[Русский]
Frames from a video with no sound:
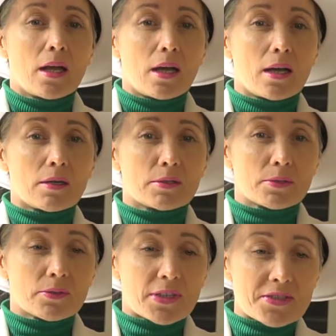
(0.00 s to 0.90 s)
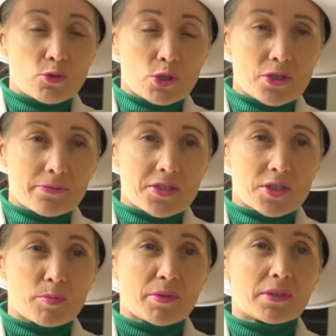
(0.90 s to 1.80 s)
А, очень
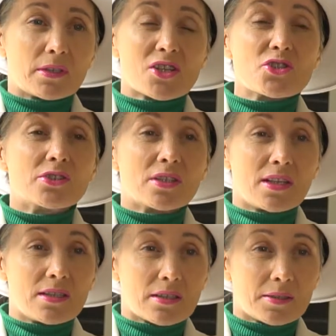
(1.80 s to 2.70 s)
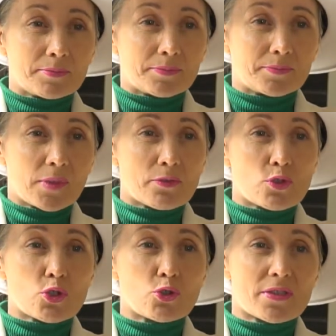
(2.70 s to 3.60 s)
востребованы наши тренеры,
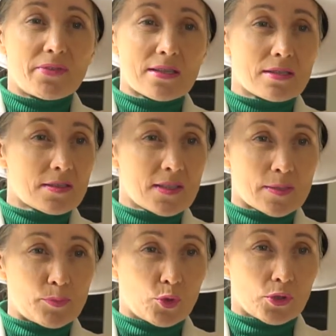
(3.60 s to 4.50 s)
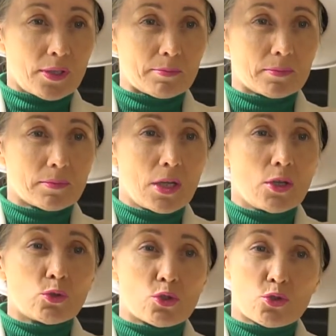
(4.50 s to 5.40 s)
все, что связано со спортом.
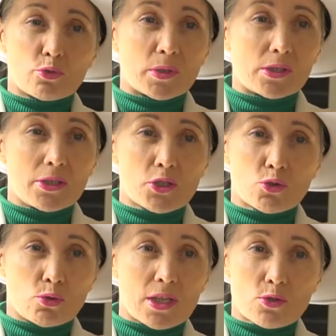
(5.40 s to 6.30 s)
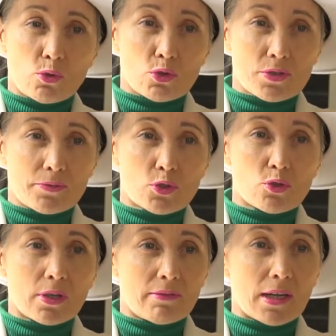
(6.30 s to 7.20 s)
Тоже убедились, что у нас очень
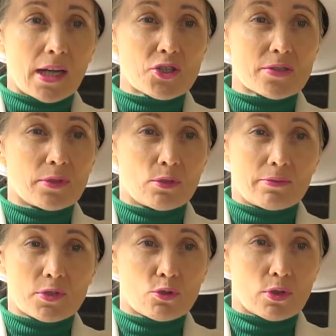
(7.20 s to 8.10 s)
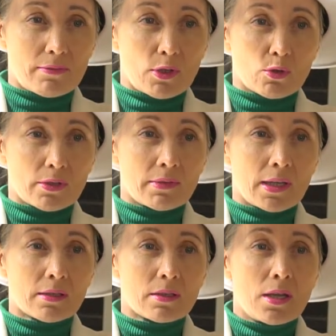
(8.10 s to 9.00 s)
высокого качества, высокого
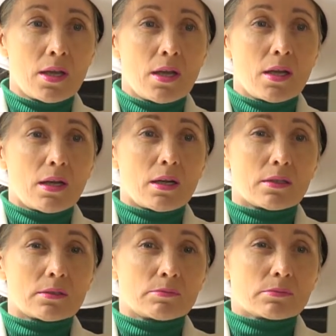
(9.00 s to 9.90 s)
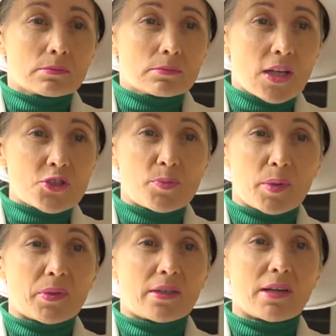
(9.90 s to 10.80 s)
уровня. Э, наши
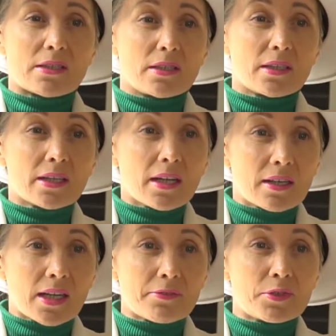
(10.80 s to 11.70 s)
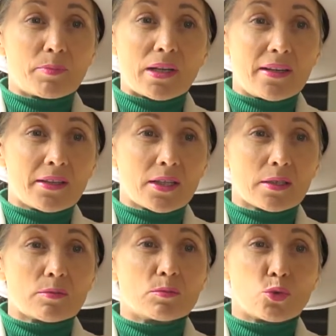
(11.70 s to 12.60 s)
преподаватели хореографии, балета,
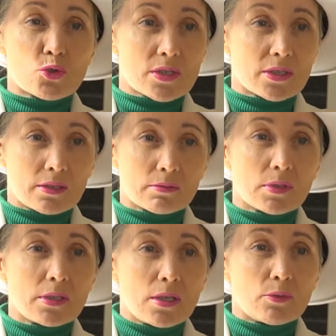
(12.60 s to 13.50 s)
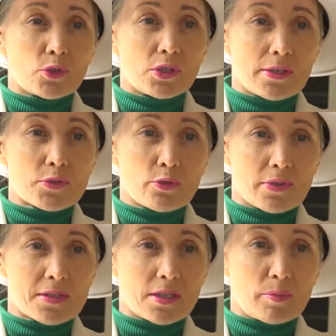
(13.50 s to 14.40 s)
музыки, вот это все
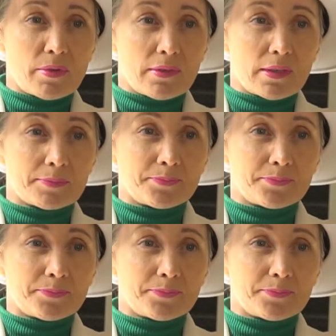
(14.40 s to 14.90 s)
востребовано.